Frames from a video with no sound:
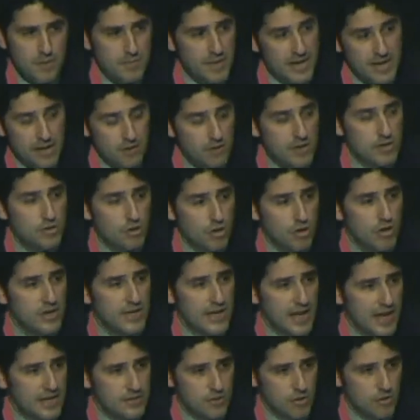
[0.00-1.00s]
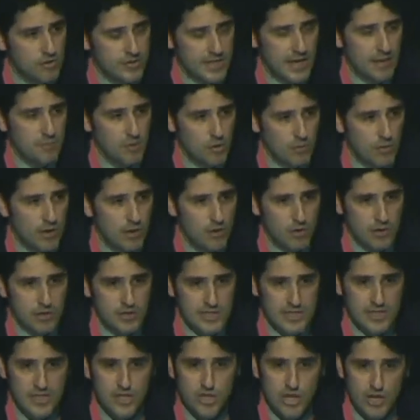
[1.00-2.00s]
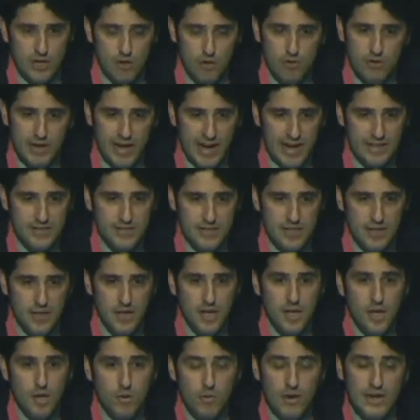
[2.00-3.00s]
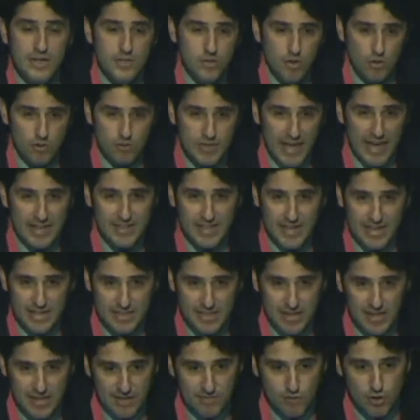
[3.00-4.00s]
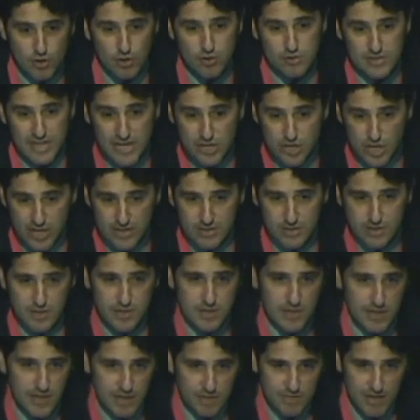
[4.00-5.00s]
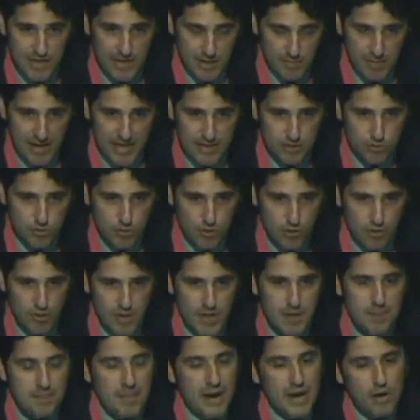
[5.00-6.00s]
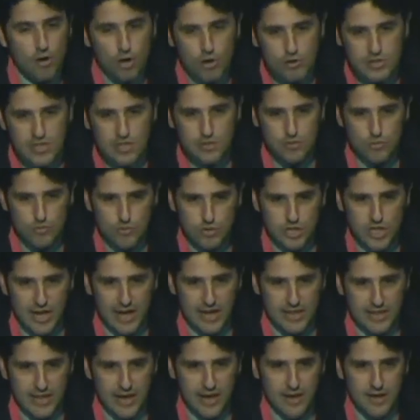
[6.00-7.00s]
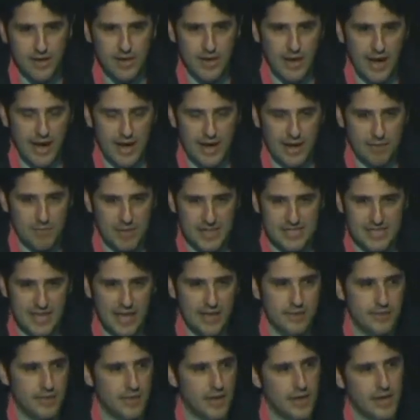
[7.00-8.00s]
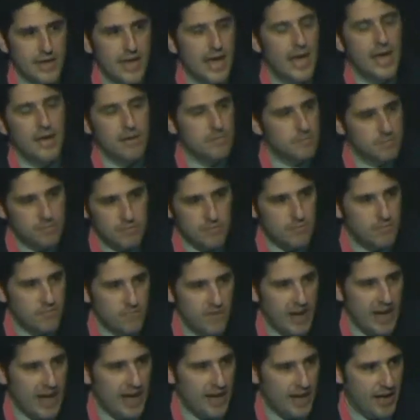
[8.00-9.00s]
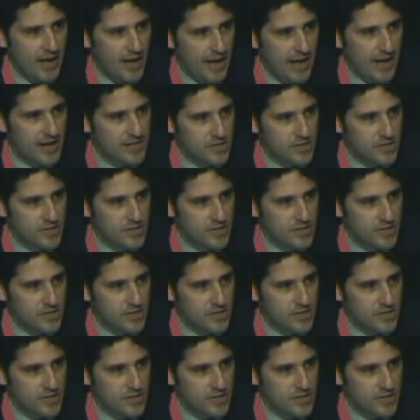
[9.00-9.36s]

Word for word: Perché quando noi ascoltiamo quello che si dice ai congressi, quelli sono dati che derivano dai centri di riferimento. Ma cosa succede alla paziente che va